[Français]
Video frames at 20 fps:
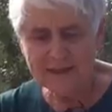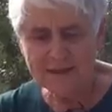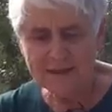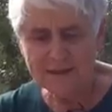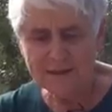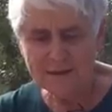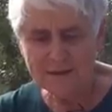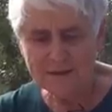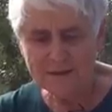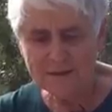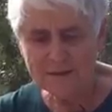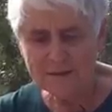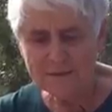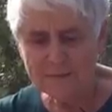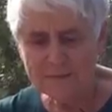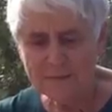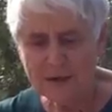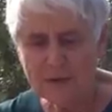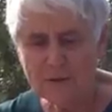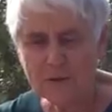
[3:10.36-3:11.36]
Euh,
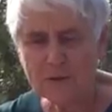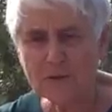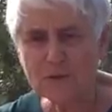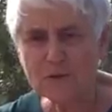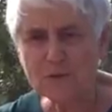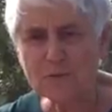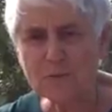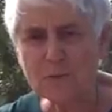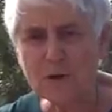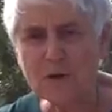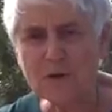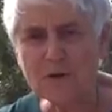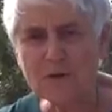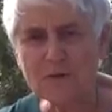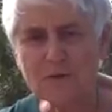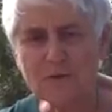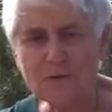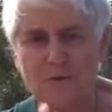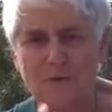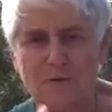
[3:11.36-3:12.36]
malheureusement,
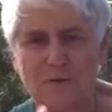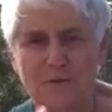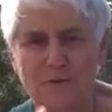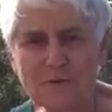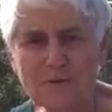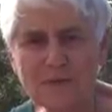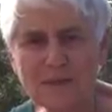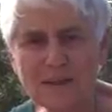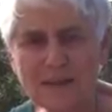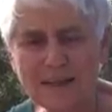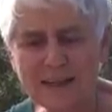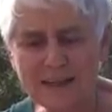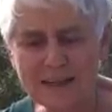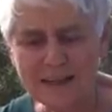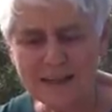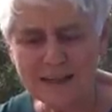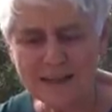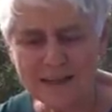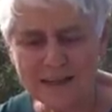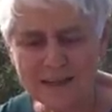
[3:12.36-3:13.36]
euh,
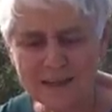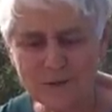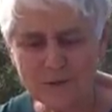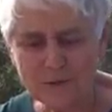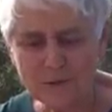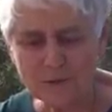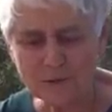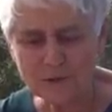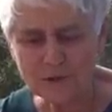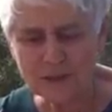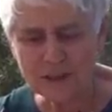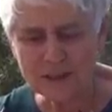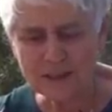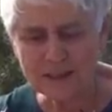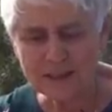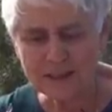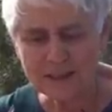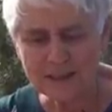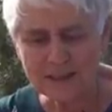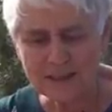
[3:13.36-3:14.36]
la liturgie
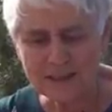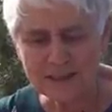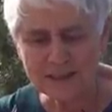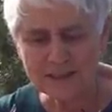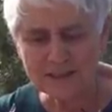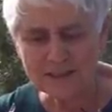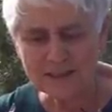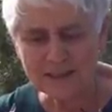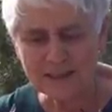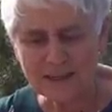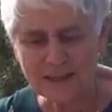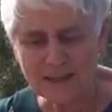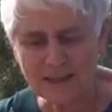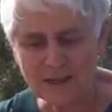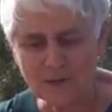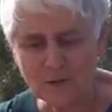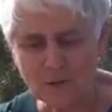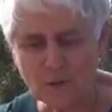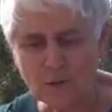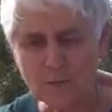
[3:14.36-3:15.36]
de l'Église
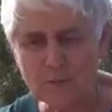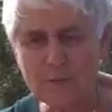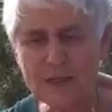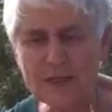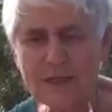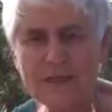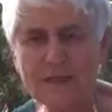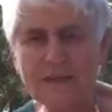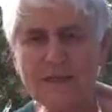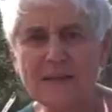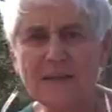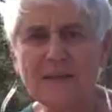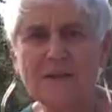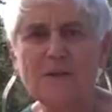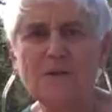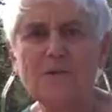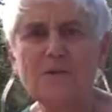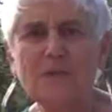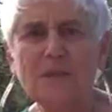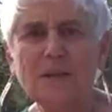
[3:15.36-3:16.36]
a omis
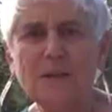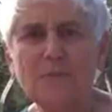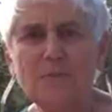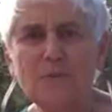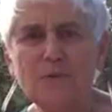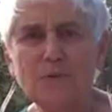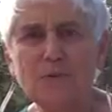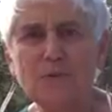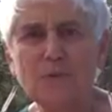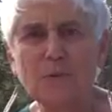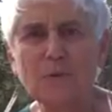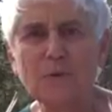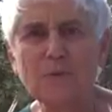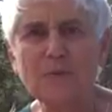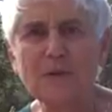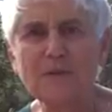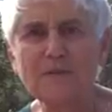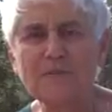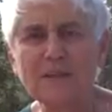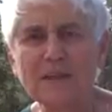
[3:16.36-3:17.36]
le début du
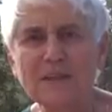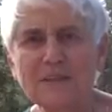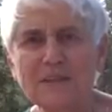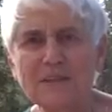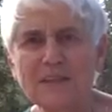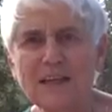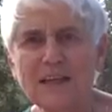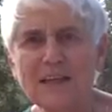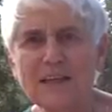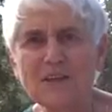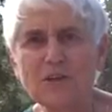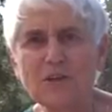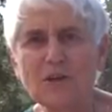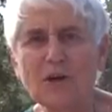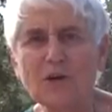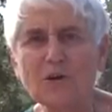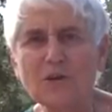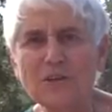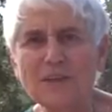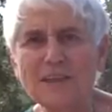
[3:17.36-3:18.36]
premier verset,
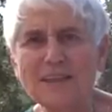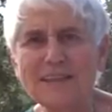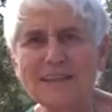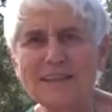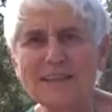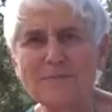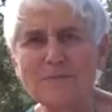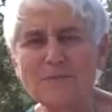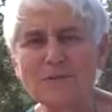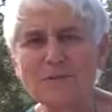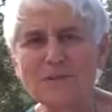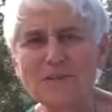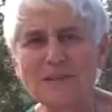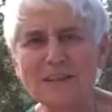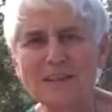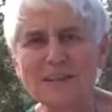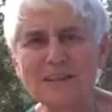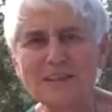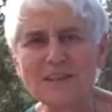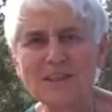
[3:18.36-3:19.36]
Cantique des
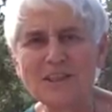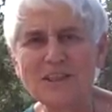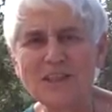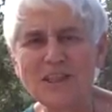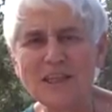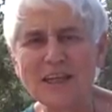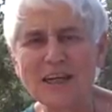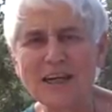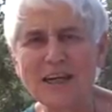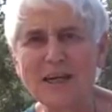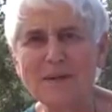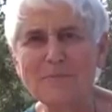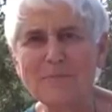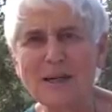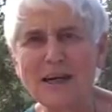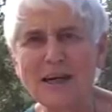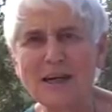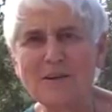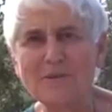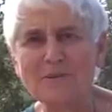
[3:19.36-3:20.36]
montées, Shir
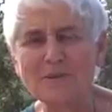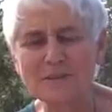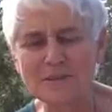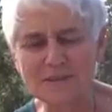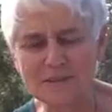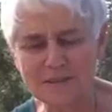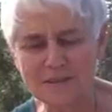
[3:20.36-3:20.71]
Amaalot.